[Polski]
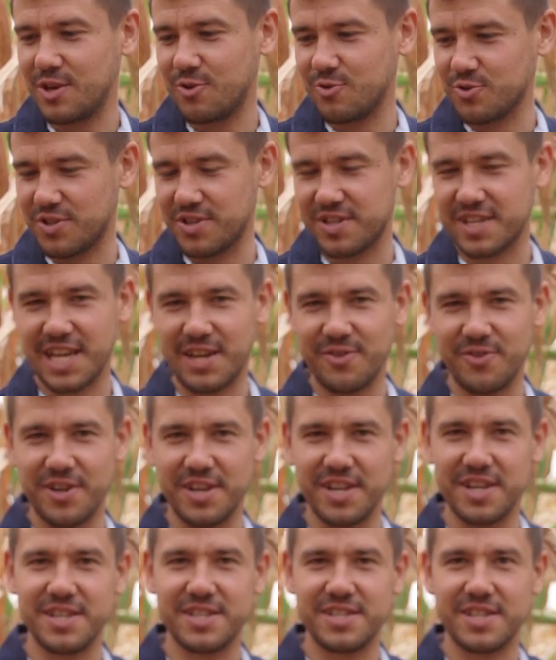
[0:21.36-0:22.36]

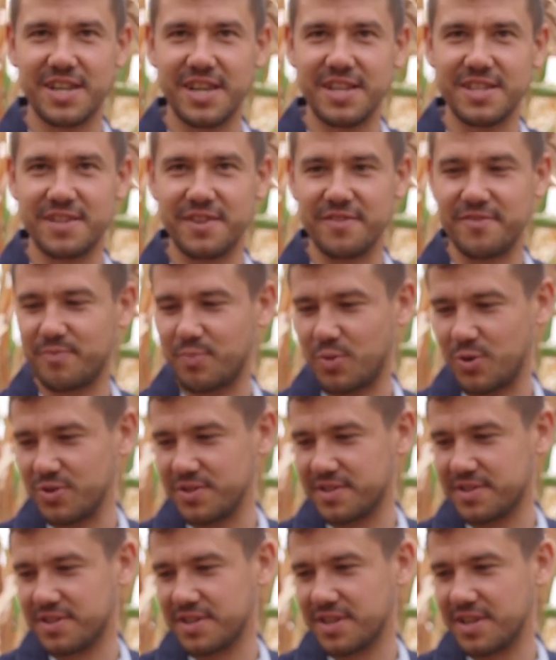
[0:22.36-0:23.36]
uzyskała rejestrację w
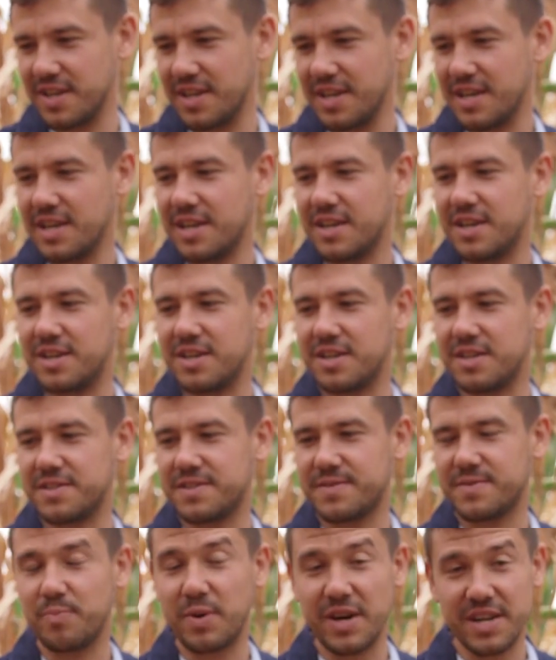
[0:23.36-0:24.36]
Polsce
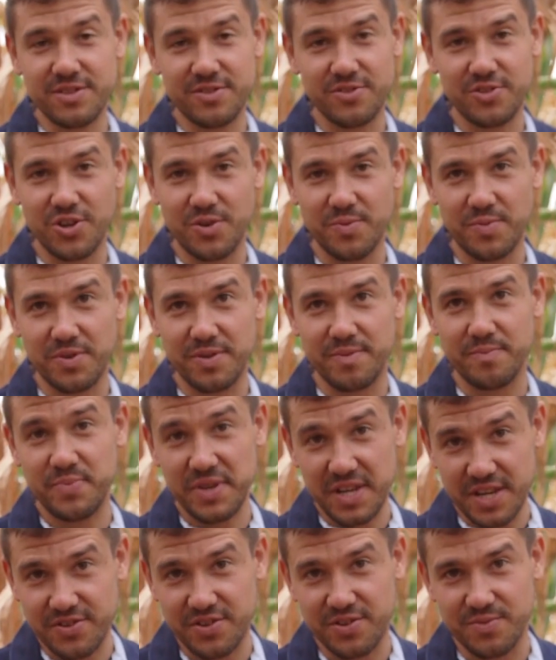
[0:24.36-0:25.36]
e, z bardzo dobrym
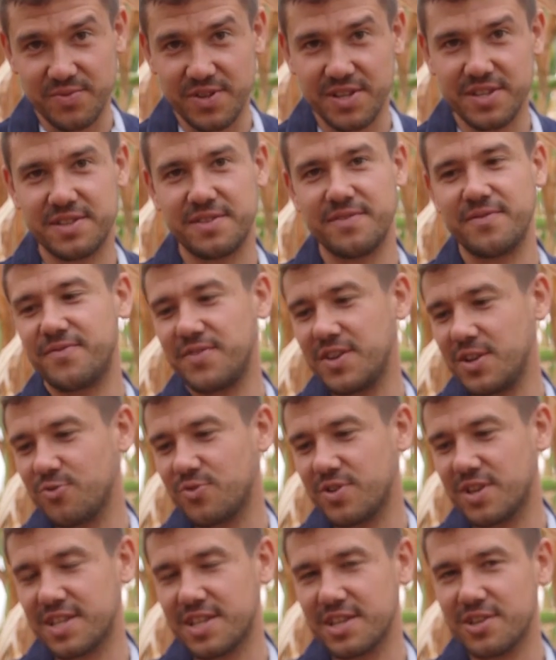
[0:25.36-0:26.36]
pierwszym miejscem w
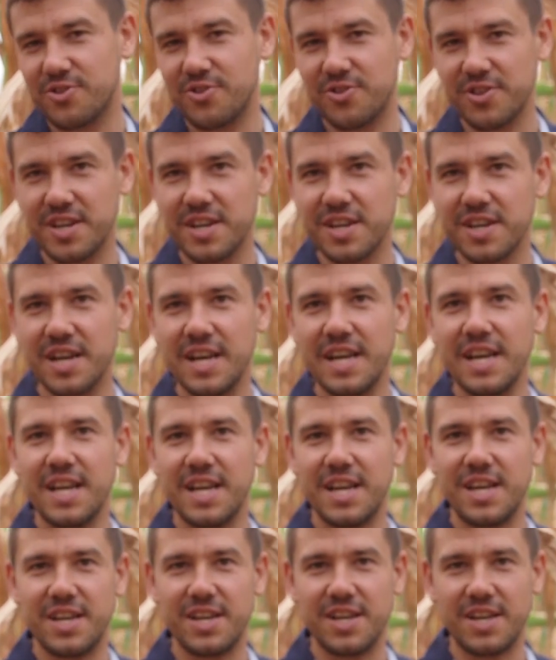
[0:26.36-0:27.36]
wielu kategoriach,
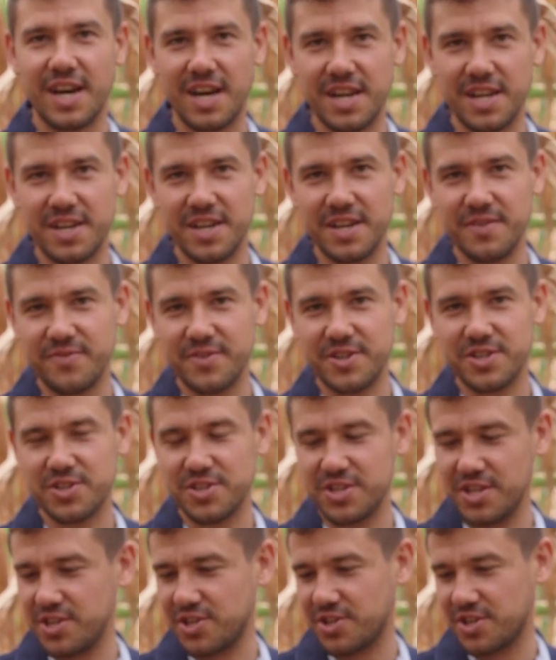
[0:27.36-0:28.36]
e, ale
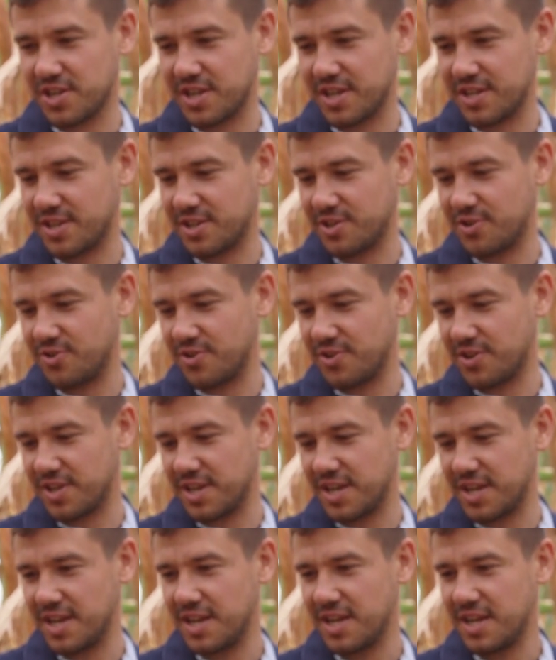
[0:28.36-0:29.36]
najważniejsze
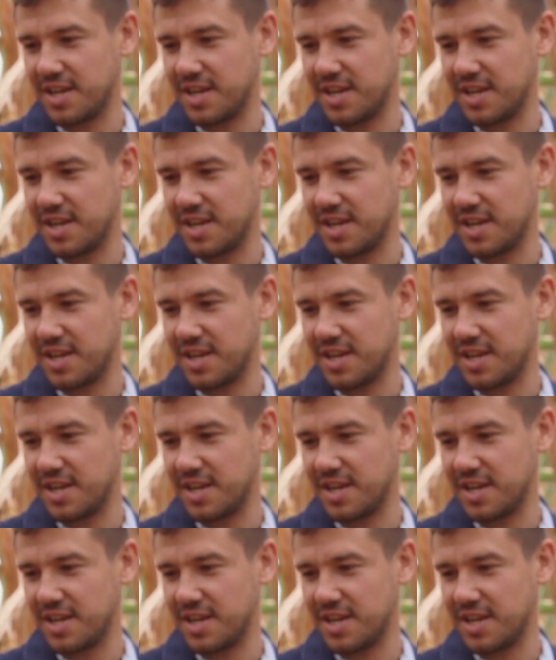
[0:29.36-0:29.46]
kategorie